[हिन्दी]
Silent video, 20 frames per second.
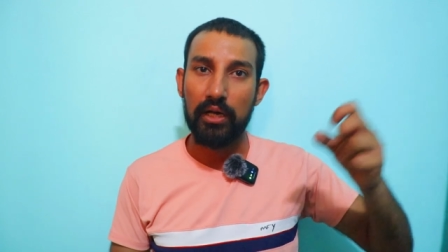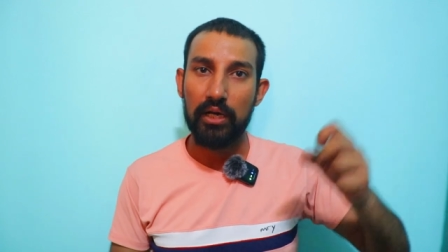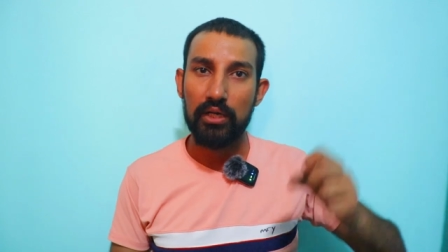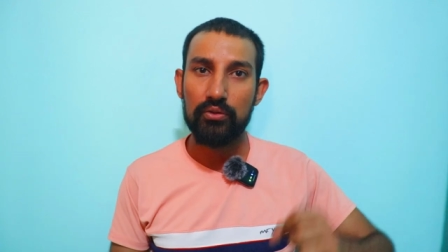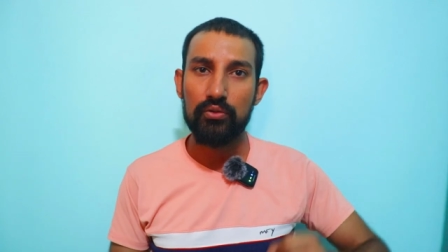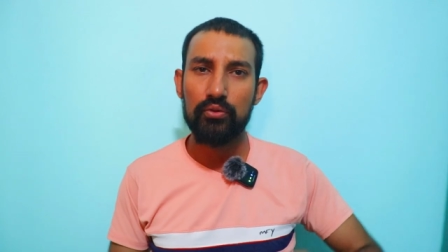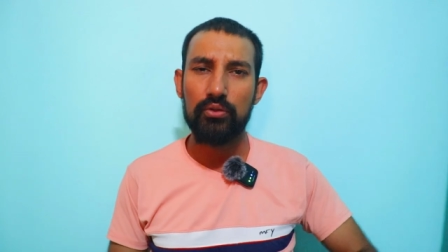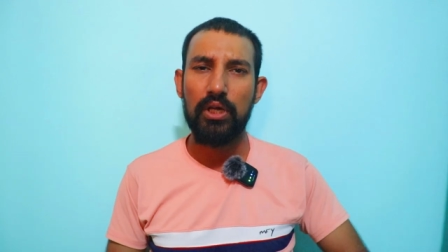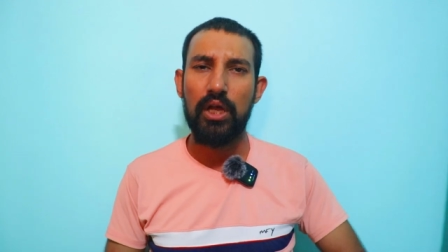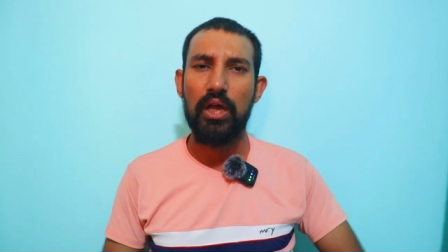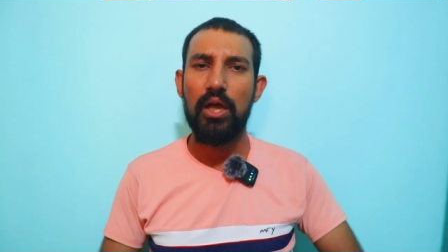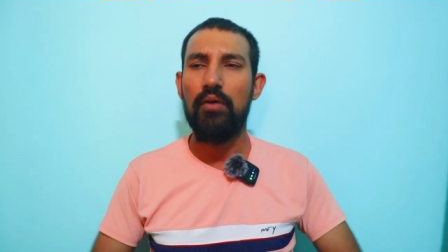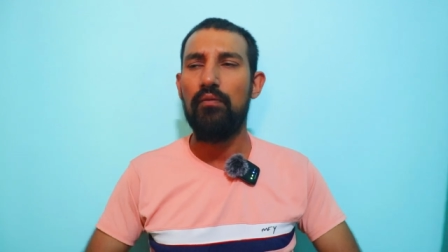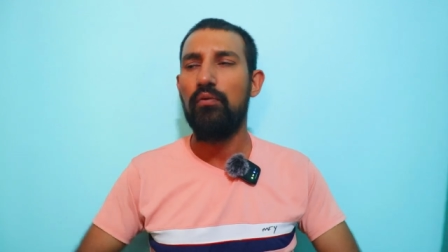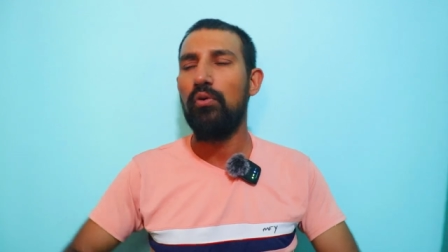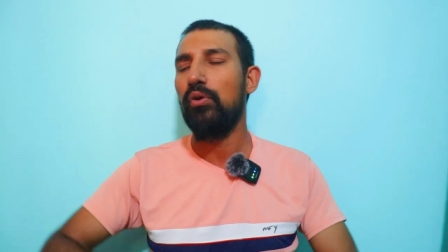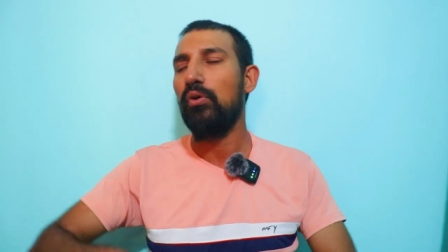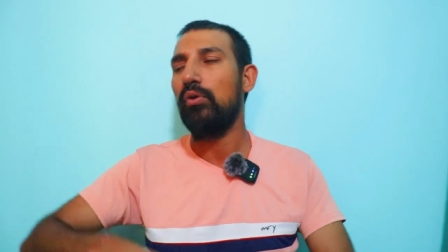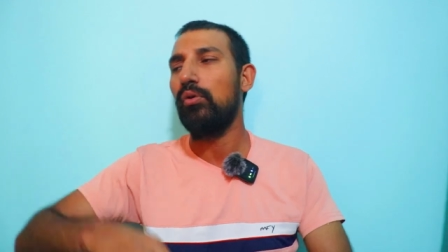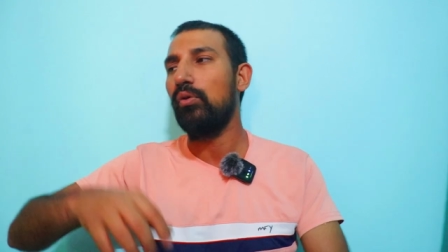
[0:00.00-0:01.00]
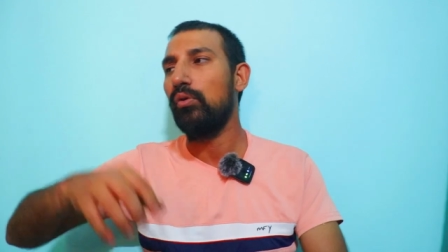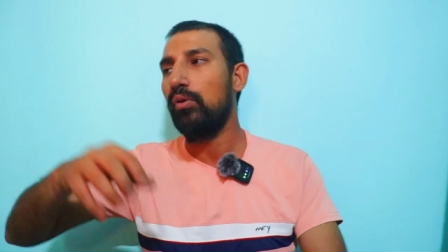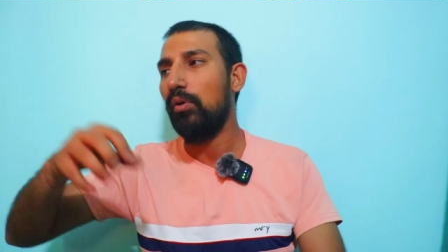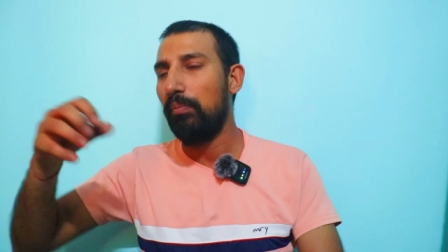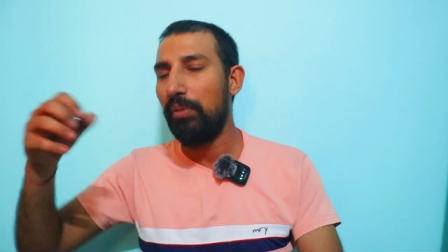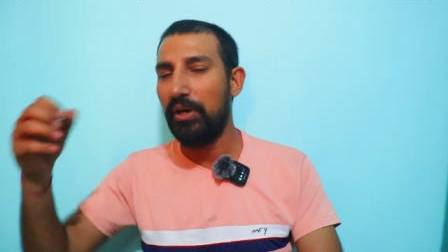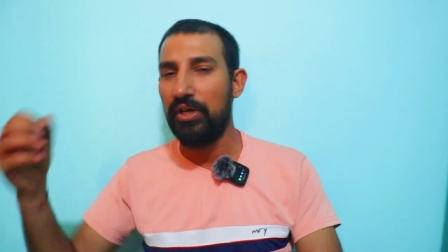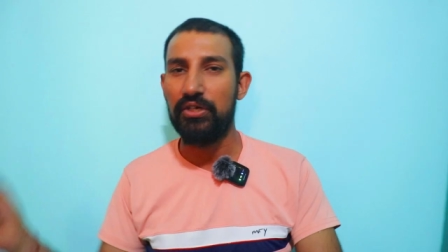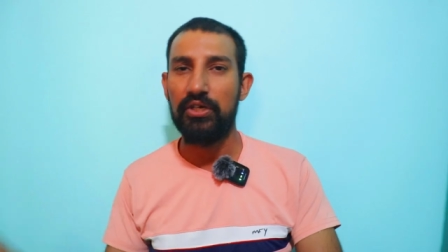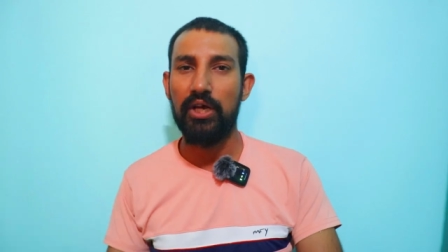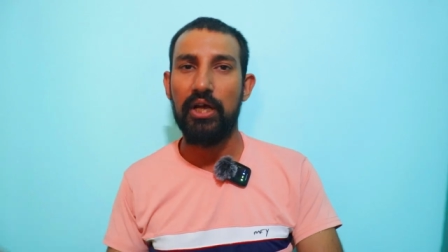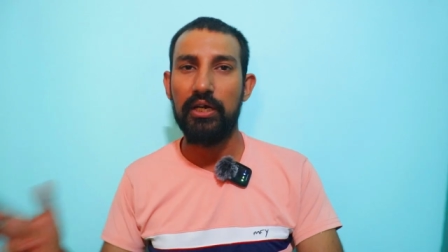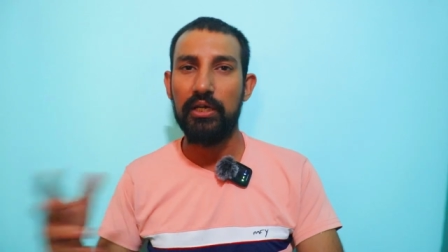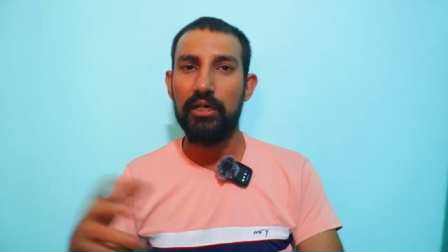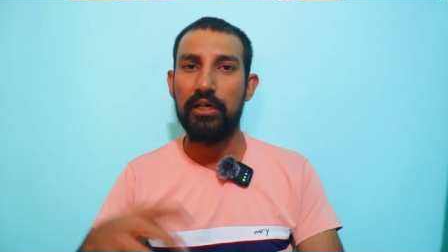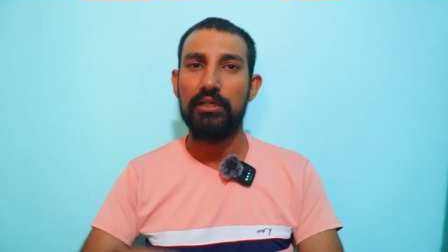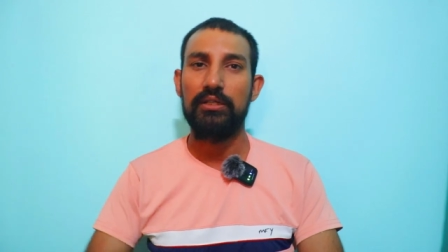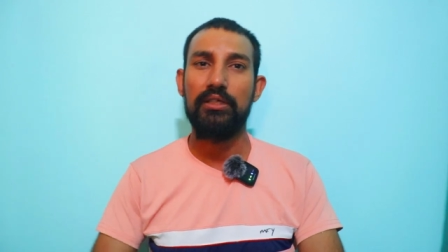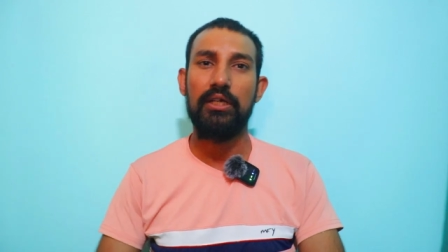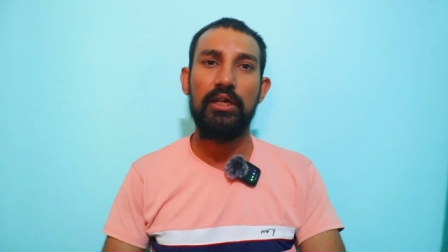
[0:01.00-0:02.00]
राज होता है वो लोगों को परेशान
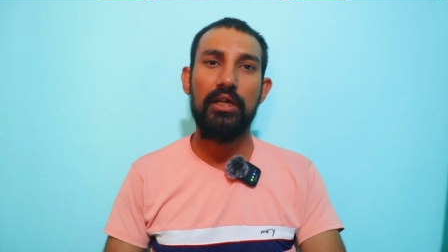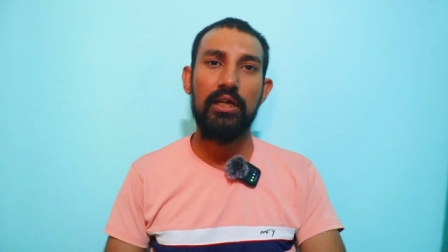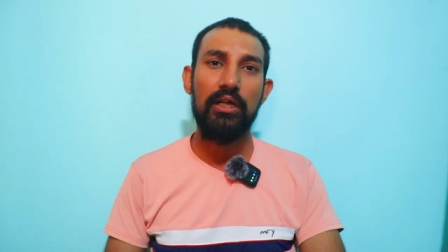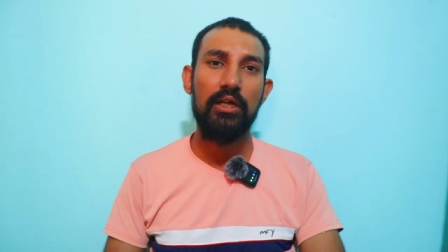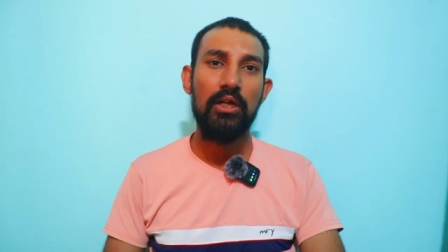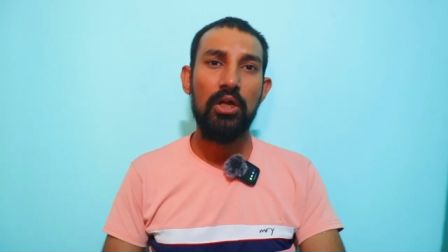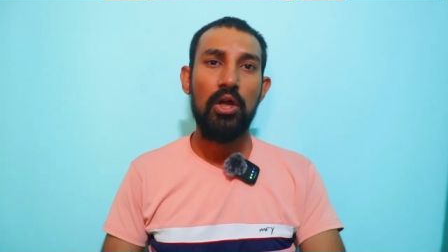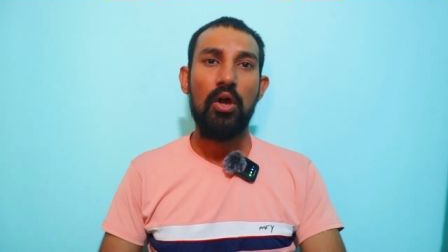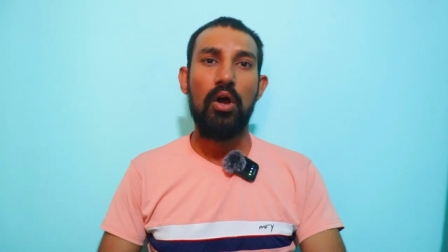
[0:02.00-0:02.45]
करते हैं